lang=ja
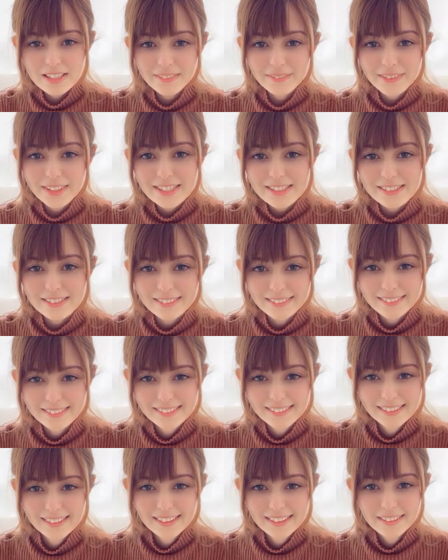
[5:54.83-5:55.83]

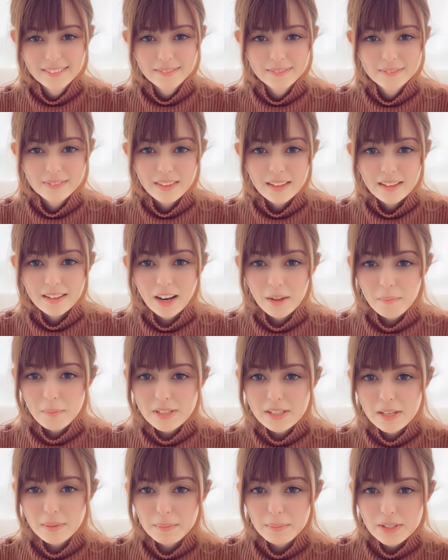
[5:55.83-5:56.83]
ハロー来てく
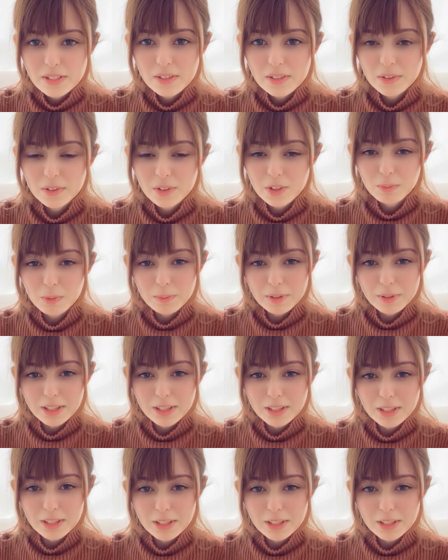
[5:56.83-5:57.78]
れてありがとう Thank